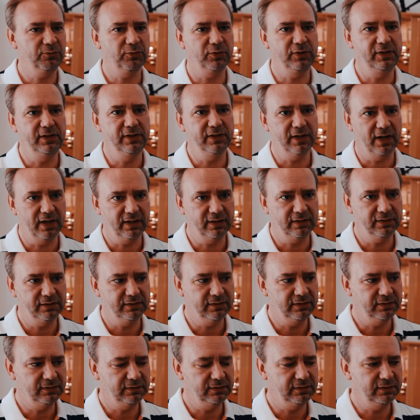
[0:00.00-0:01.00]
von Ihnen
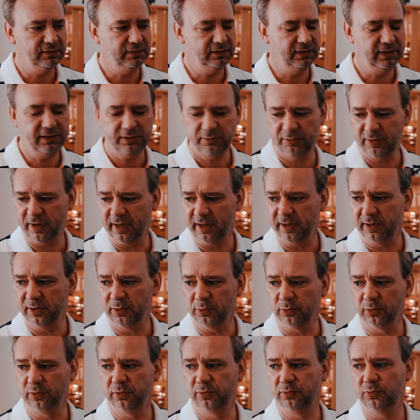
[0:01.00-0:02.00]
eingelegt
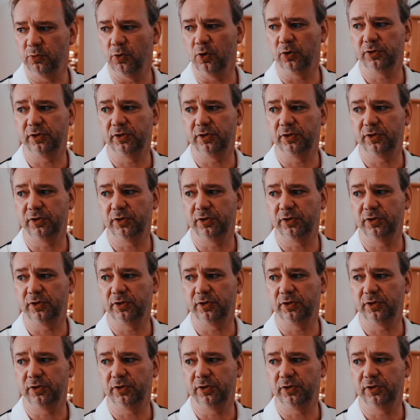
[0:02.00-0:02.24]
werden und wo